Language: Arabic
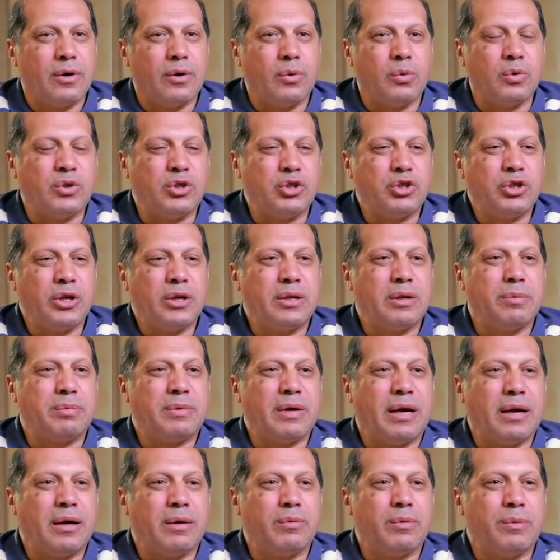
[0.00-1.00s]
والتيشيرت
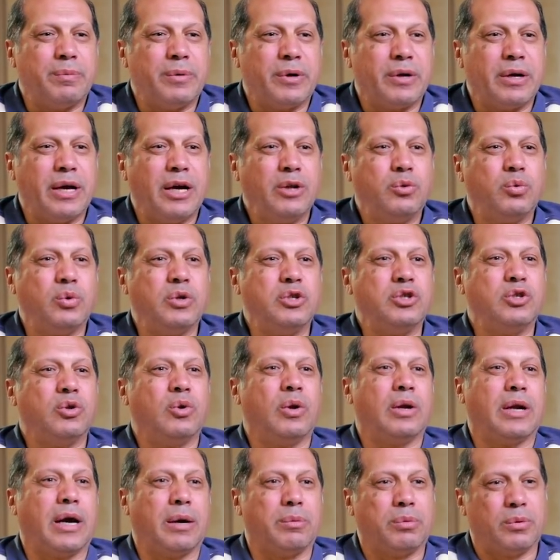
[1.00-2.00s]
بتاع المباريات
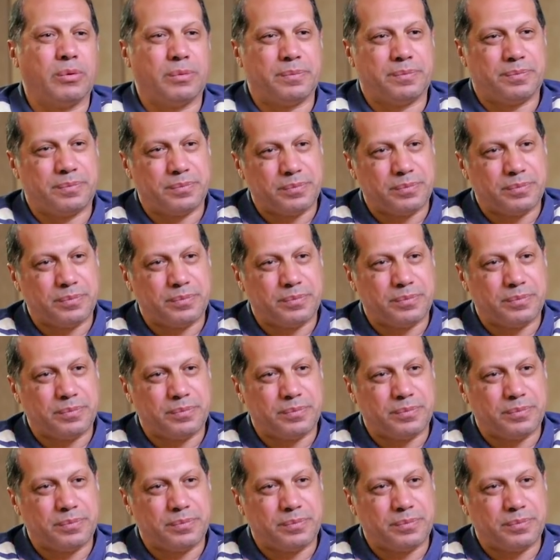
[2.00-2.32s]
وينزلوا يلعبوا